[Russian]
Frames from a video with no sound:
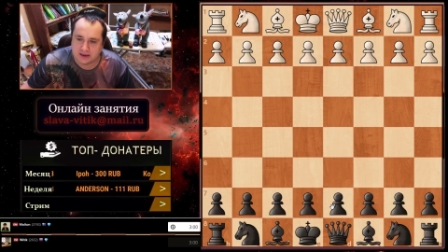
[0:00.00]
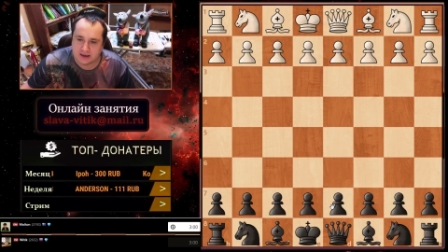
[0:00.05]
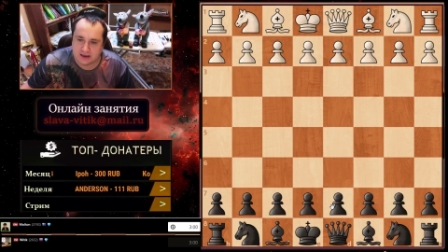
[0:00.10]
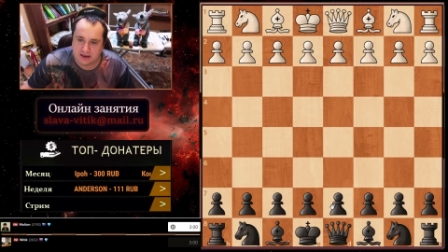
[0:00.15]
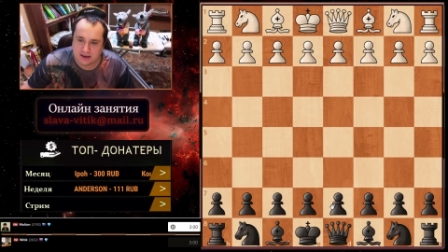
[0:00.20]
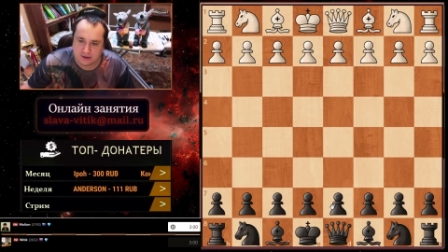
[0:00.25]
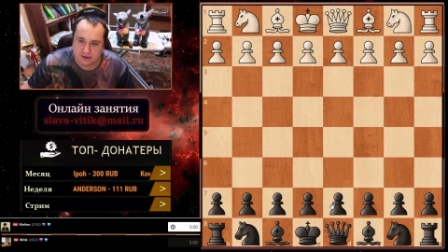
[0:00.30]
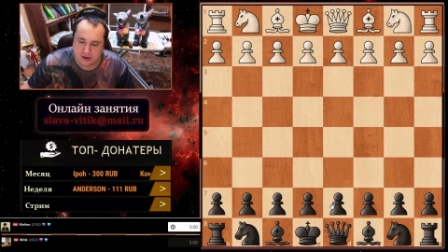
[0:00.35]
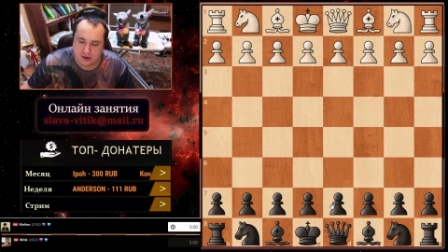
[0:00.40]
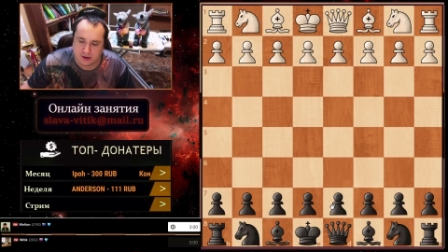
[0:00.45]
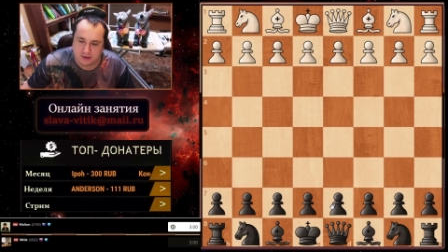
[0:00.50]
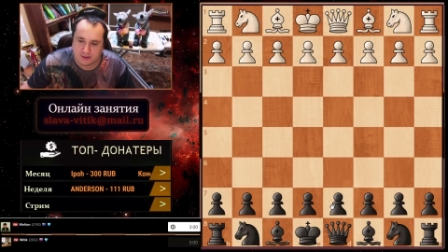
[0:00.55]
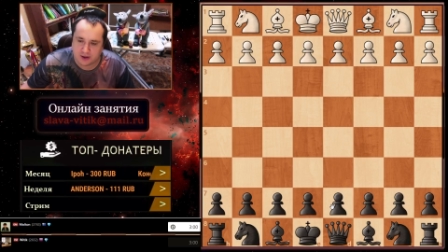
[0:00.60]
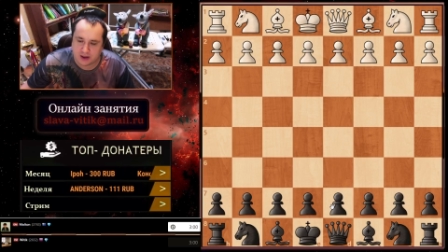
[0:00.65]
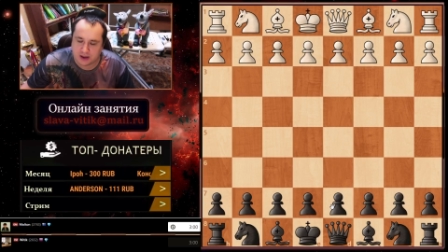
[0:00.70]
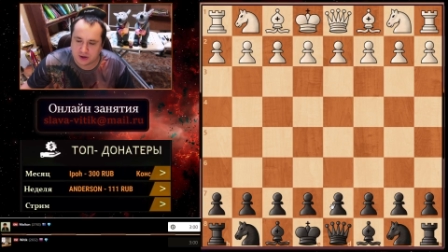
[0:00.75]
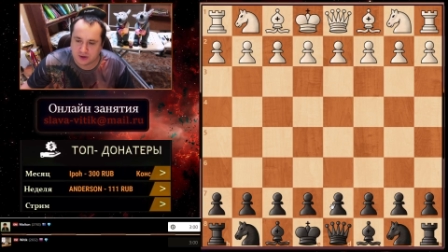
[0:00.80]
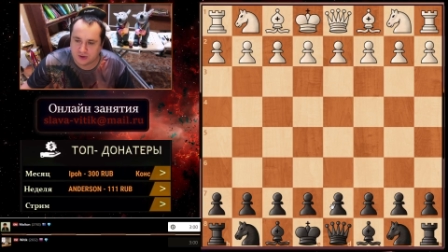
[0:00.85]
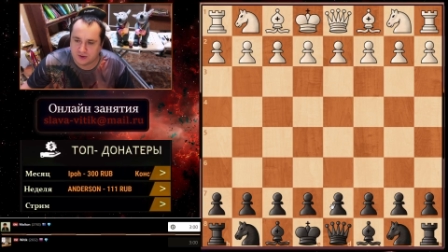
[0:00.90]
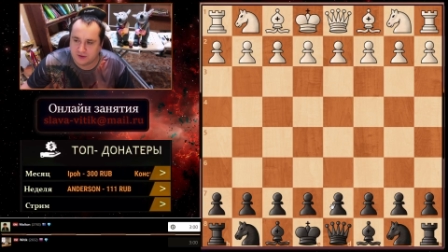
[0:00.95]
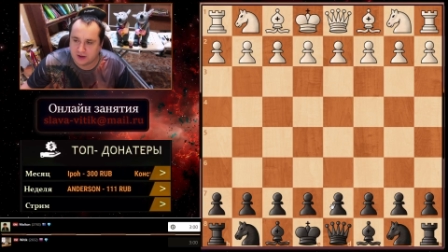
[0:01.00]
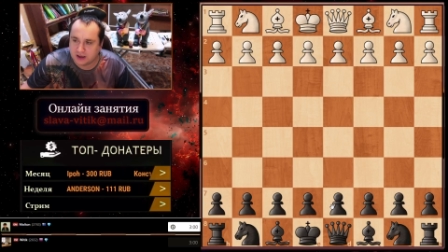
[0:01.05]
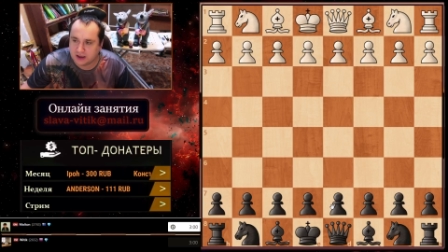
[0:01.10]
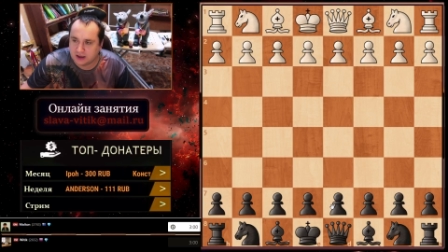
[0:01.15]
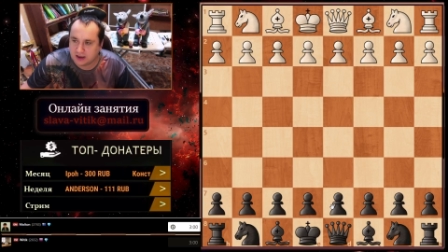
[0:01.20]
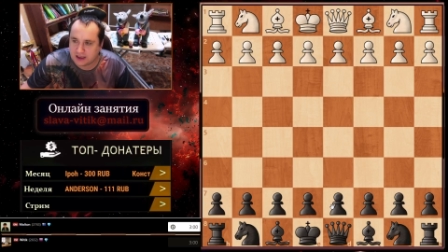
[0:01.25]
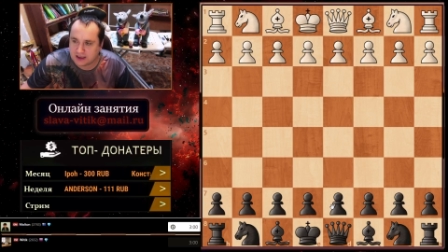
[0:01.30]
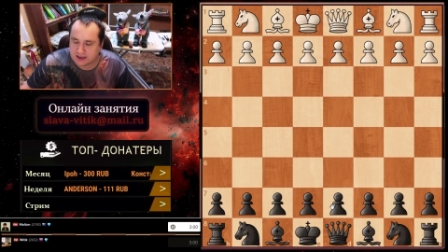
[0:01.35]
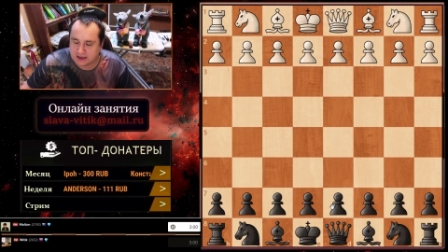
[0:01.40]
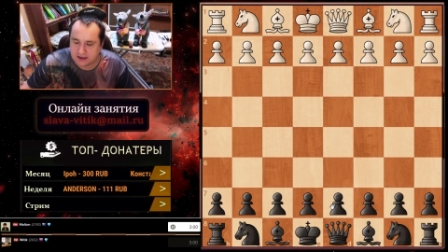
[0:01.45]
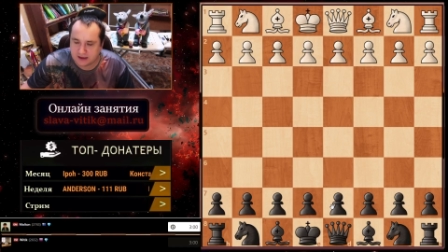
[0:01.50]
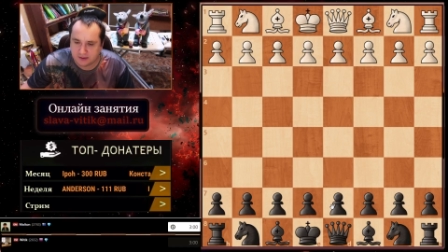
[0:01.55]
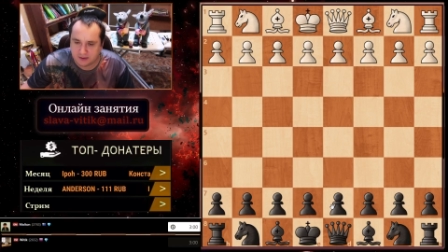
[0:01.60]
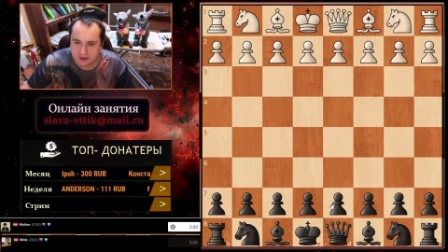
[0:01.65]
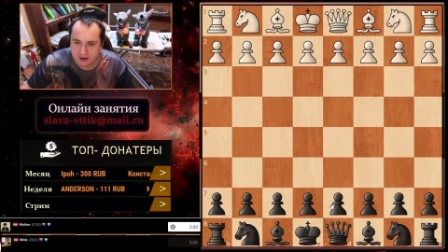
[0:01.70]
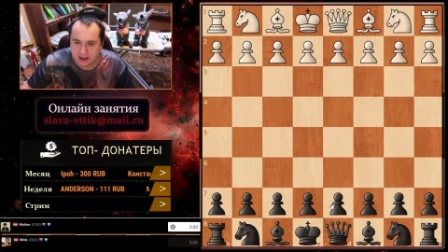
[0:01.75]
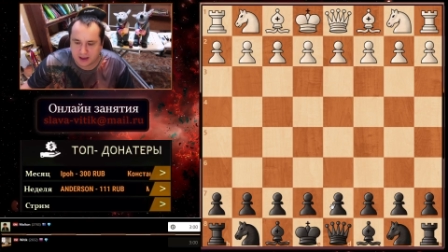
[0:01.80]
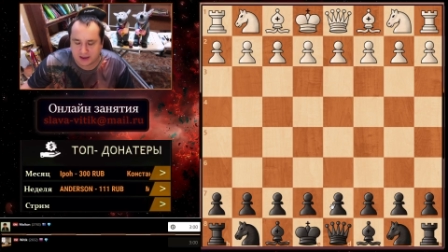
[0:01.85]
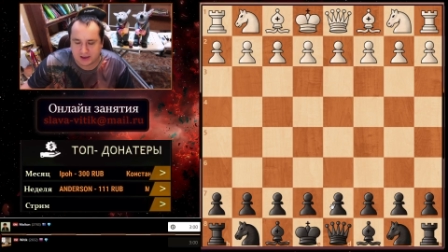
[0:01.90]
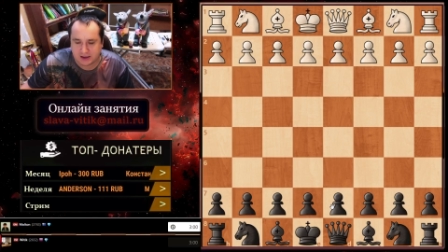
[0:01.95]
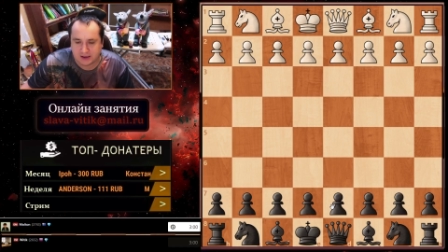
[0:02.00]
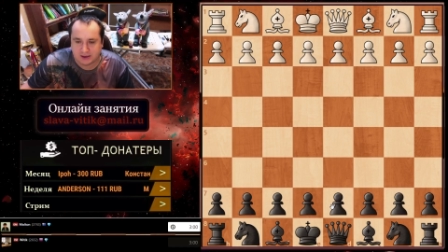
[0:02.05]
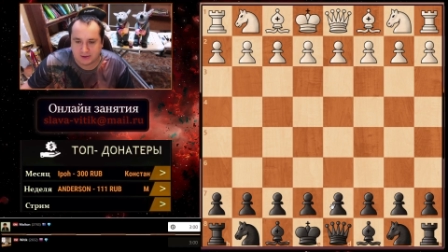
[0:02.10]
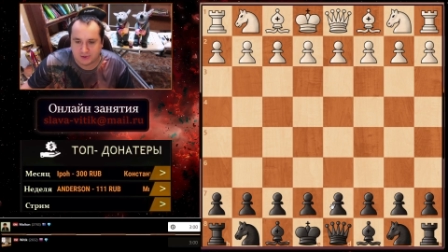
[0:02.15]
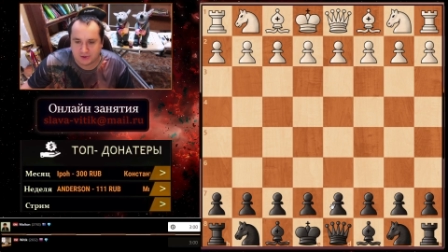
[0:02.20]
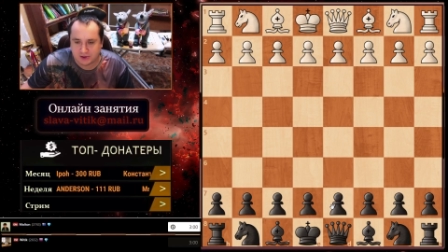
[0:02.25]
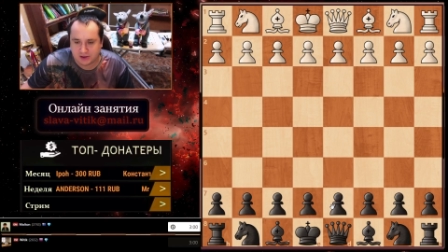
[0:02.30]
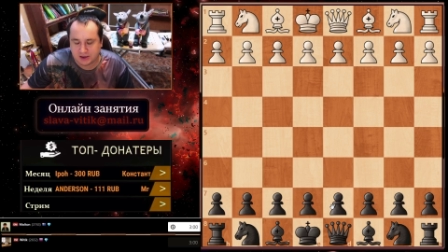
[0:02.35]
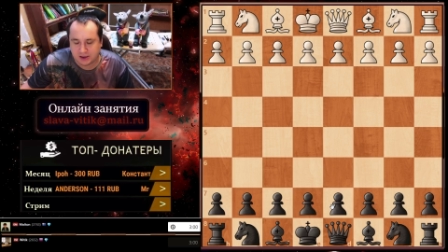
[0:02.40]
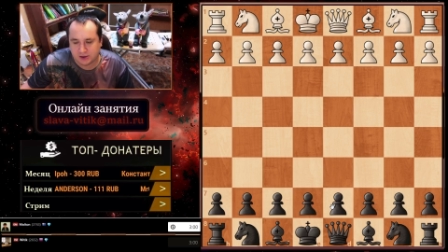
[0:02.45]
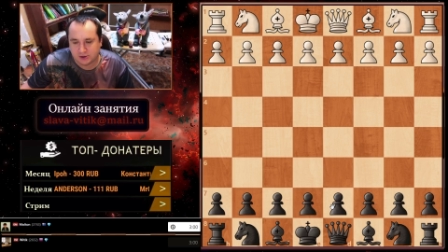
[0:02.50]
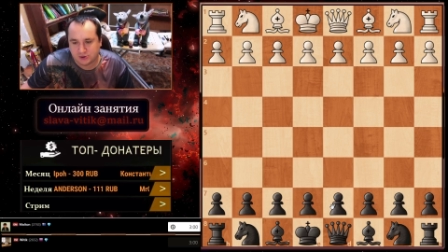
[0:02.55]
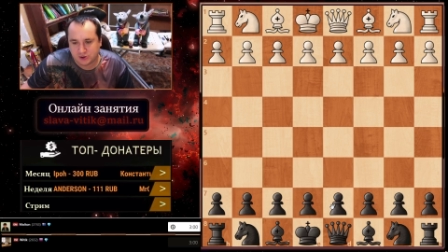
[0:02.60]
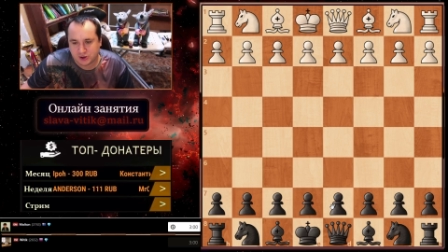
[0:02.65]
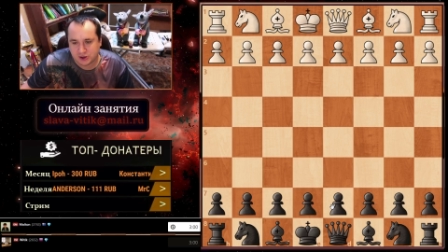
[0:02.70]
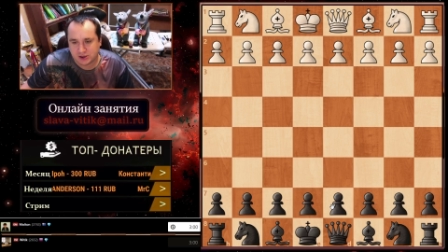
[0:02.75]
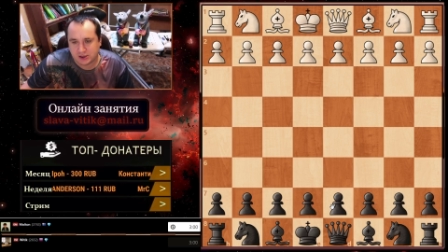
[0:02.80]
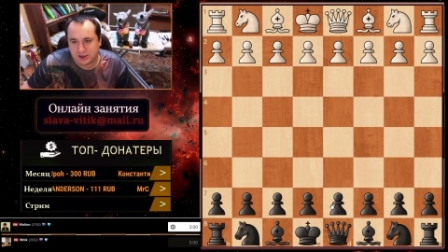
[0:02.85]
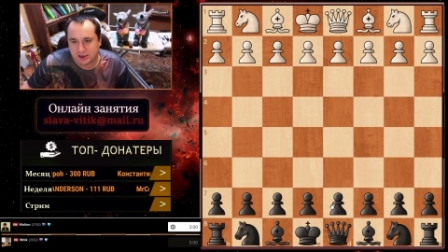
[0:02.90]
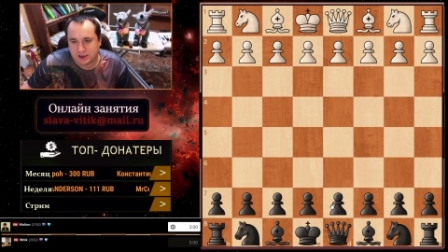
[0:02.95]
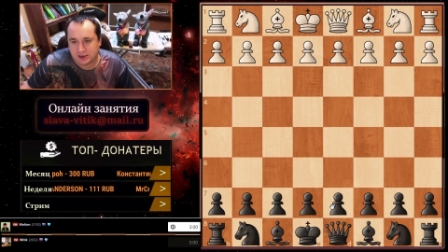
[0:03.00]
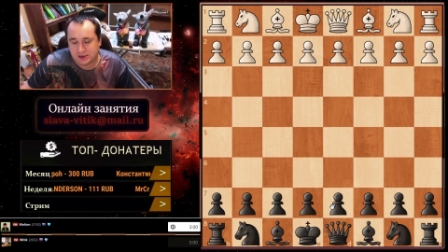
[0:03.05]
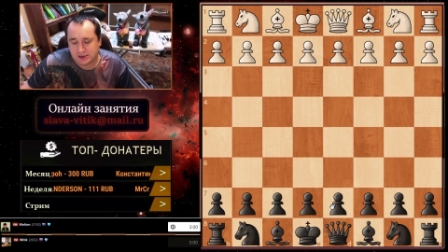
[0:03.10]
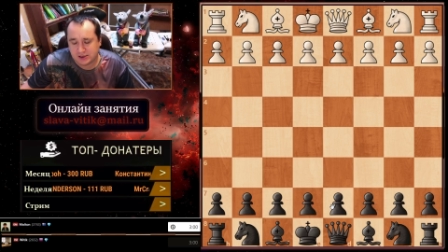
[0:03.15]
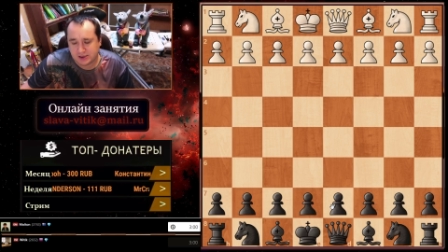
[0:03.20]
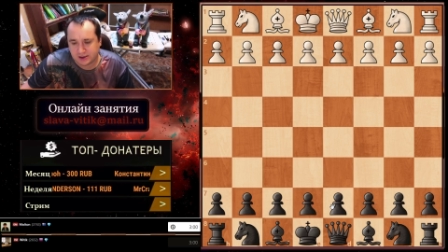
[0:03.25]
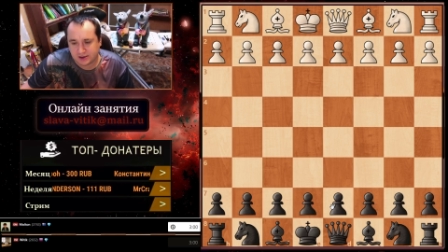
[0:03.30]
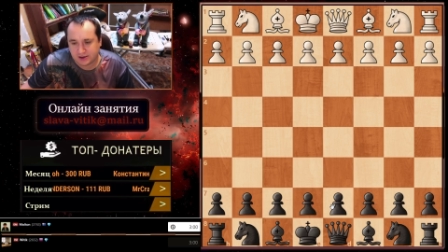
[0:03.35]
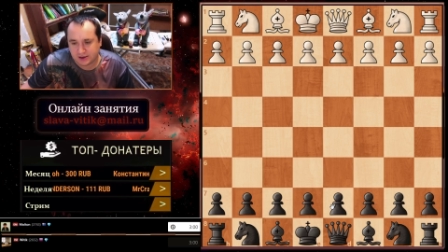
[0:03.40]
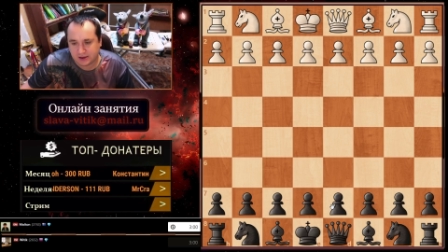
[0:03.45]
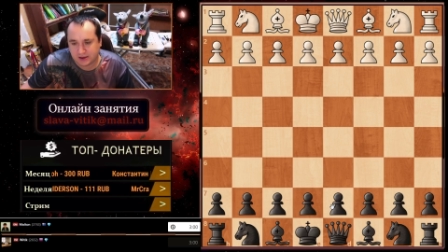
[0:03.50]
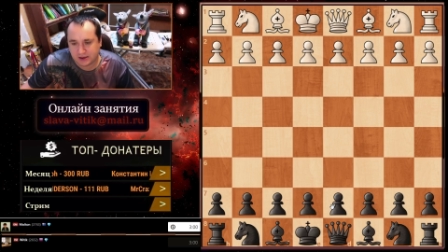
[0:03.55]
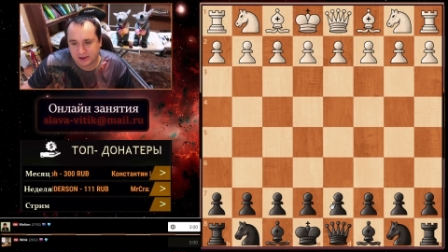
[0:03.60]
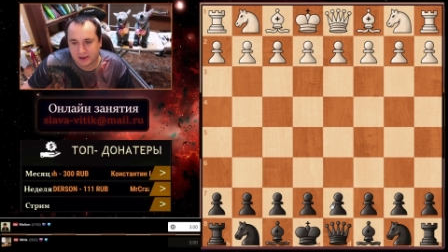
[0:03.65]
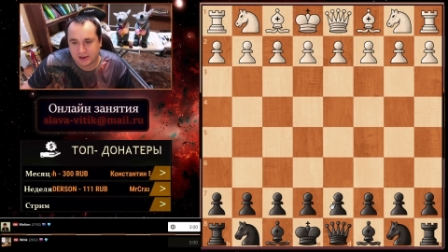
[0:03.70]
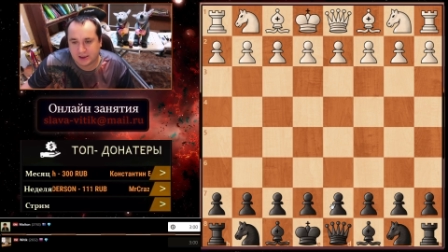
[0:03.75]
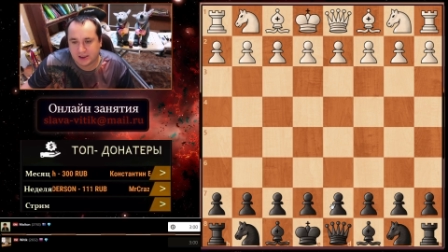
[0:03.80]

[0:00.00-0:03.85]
и сегодня я вам покажу две классные партии, на мой взгляд, очень характерные,